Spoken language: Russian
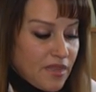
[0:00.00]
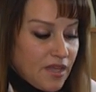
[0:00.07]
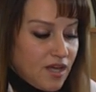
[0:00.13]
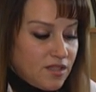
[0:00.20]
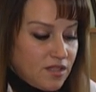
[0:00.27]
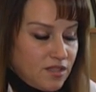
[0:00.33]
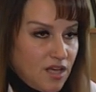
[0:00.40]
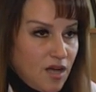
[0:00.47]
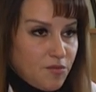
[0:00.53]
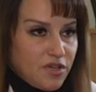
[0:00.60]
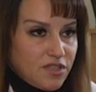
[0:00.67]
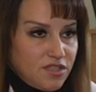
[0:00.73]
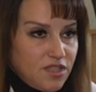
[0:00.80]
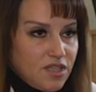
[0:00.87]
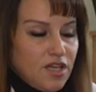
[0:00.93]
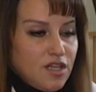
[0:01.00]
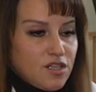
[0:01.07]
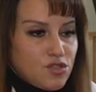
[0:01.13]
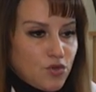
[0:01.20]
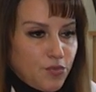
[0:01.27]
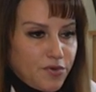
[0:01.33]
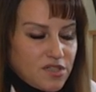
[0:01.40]
Это там, где
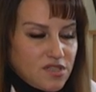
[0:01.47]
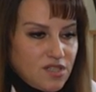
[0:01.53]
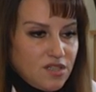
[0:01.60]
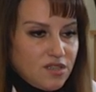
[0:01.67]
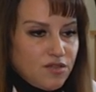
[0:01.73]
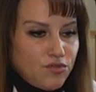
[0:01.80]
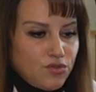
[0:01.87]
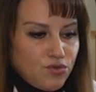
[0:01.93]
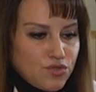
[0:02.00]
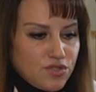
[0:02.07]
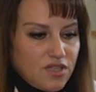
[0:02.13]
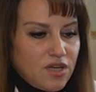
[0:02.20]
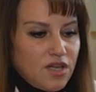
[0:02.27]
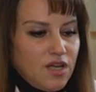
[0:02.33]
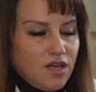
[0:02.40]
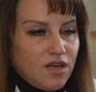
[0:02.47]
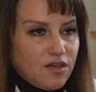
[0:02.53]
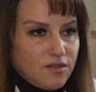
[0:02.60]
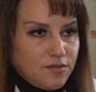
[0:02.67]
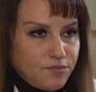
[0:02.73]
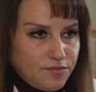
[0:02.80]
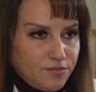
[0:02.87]
100% нужно э,